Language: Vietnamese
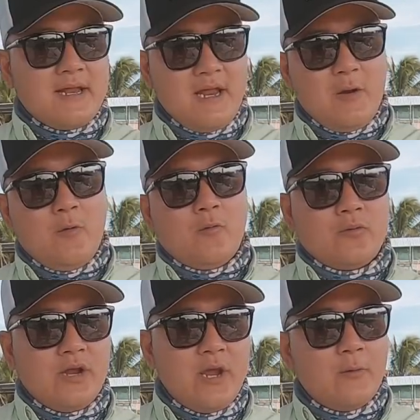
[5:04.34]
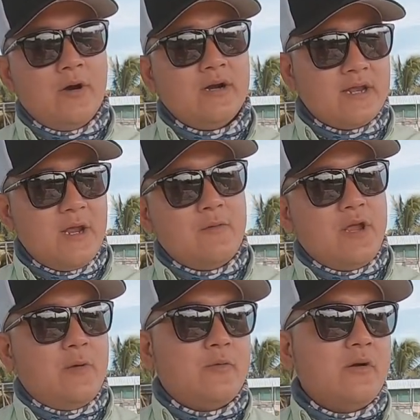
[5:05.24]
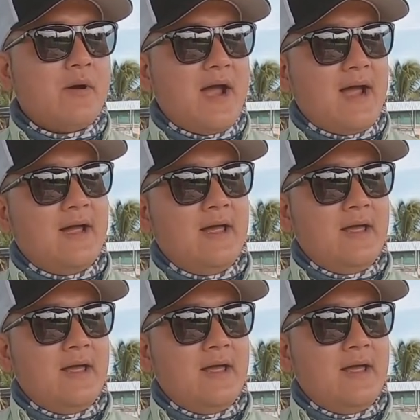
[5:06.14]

nhiều nhiều rất là nhiều nhiều nhưng mà